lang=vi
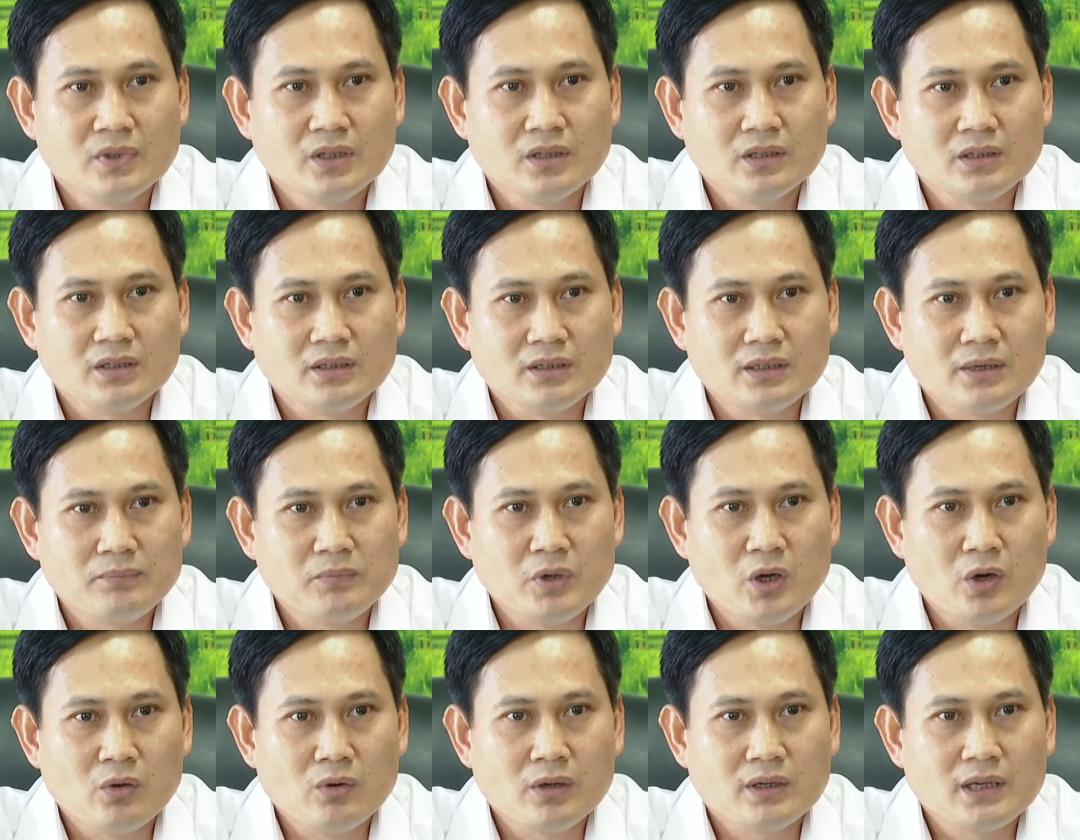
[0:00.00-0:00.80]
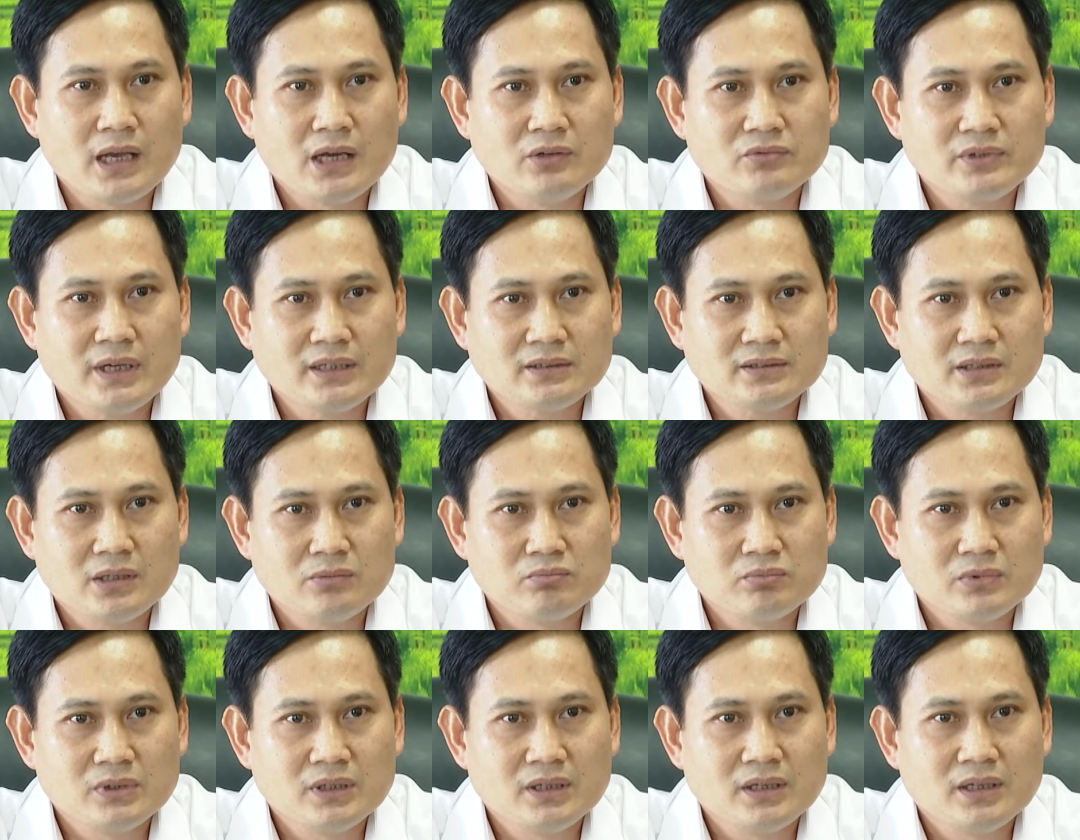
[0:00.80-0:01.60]
thì cấp độ là cao nhất
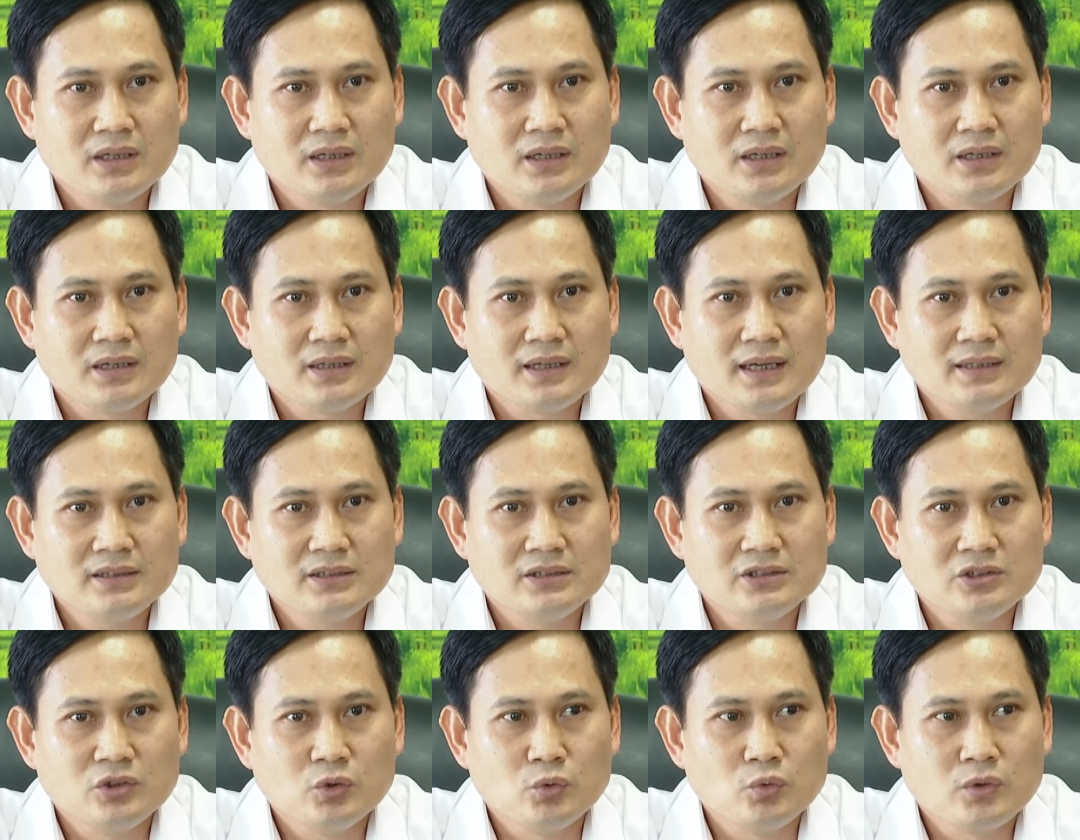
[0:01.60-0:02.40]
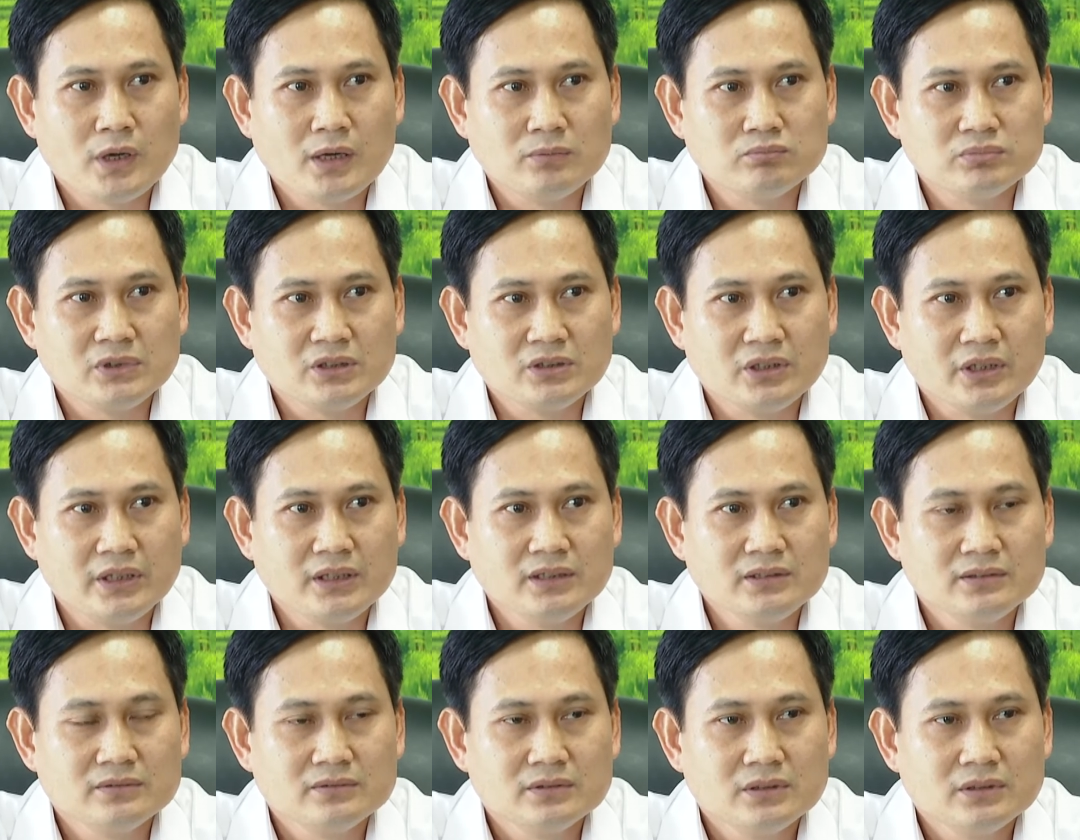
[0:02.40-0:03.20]
trong các dịch vụ công trực tuyến.